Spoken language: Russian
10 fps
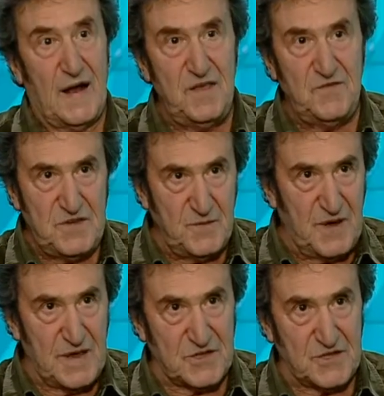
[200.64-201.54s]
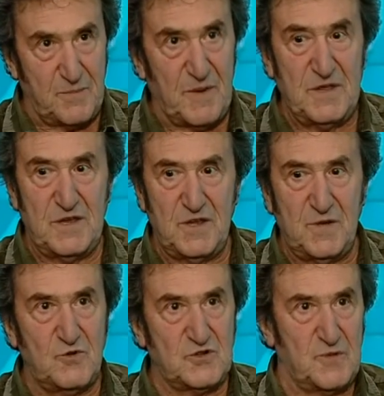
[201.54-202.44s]
Они все боятся, и понять
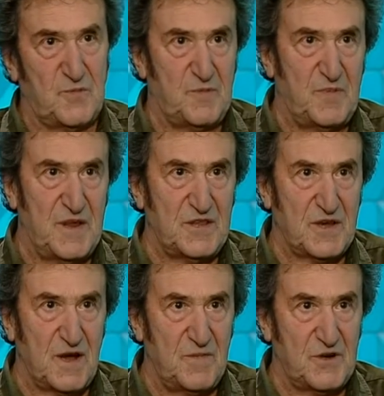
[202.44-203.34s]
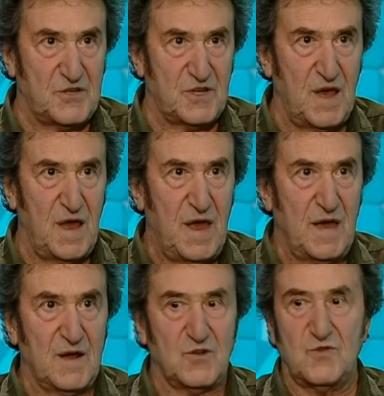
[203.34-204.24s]
их можно. Предприятие коммерческое,
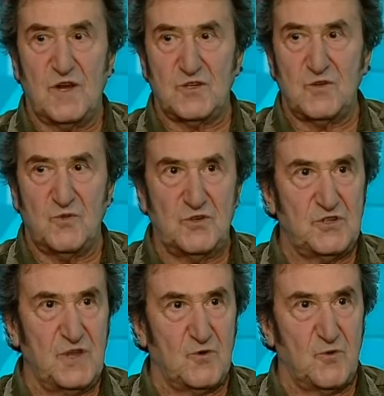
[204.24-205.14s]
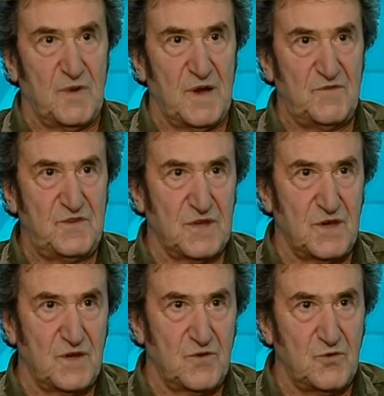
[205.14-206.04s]
государство больше не окупает
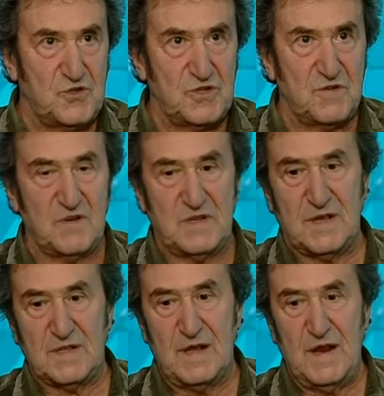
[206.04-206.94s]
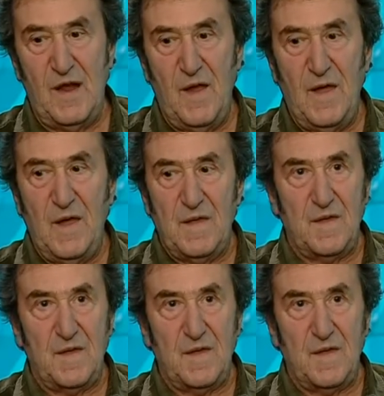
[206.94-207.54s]
всяких кочетовых и так далее. Не хотят